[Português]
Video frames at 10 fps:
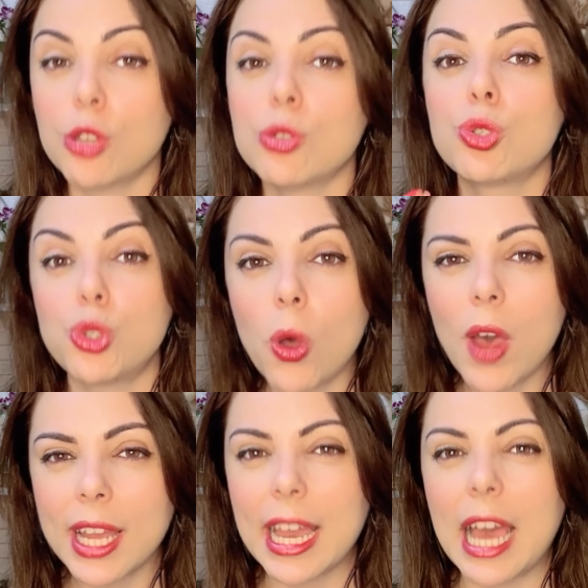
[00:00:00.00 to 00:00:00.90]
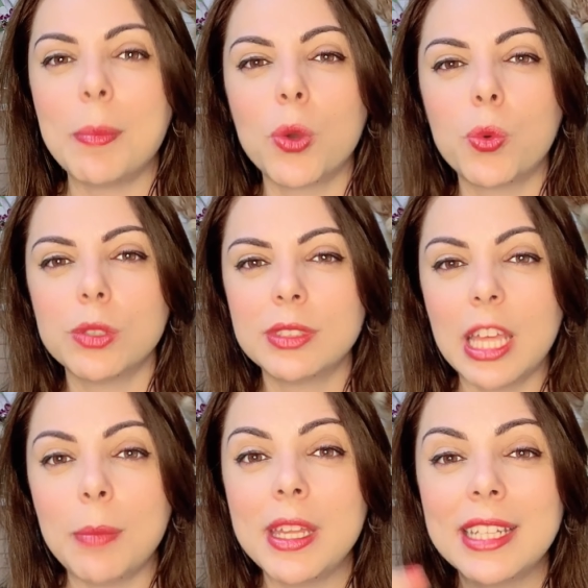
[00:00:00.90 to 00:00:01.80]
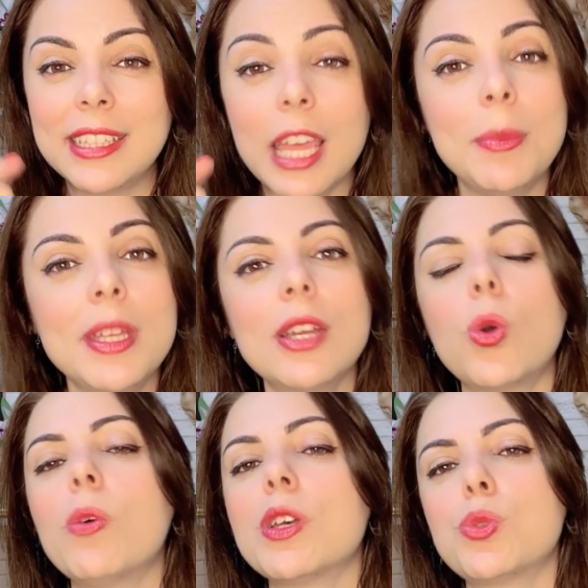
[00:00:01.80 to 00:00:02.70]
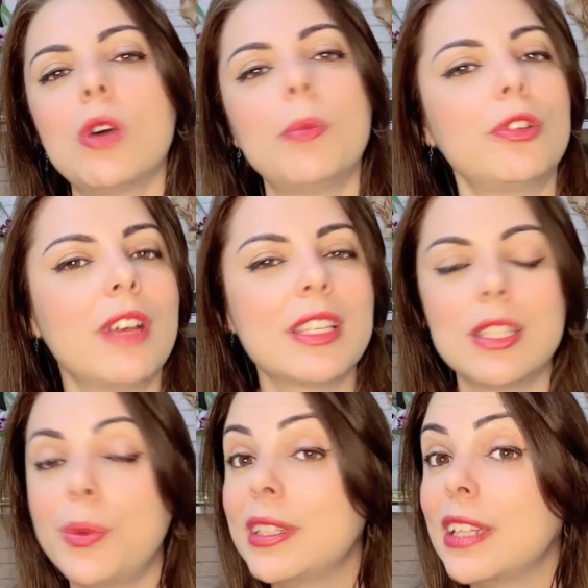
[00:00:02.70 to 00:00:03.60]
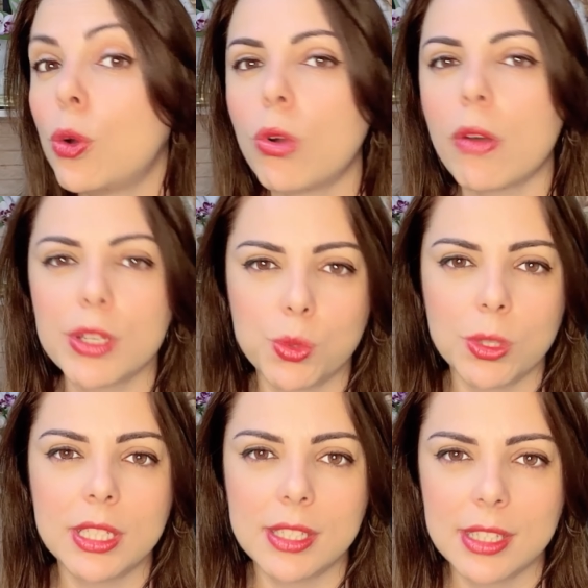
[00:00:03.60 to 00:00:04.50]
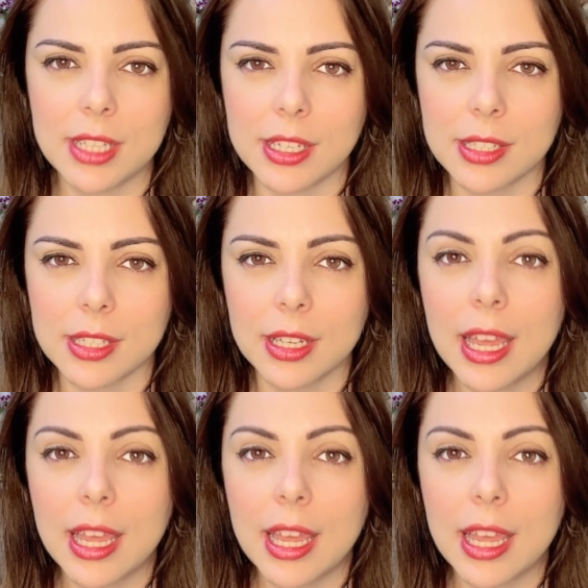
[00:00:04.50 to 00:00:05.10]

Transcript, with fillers: Só acaba quando termina. E termina com a sua aprovação e não com a sua desistência.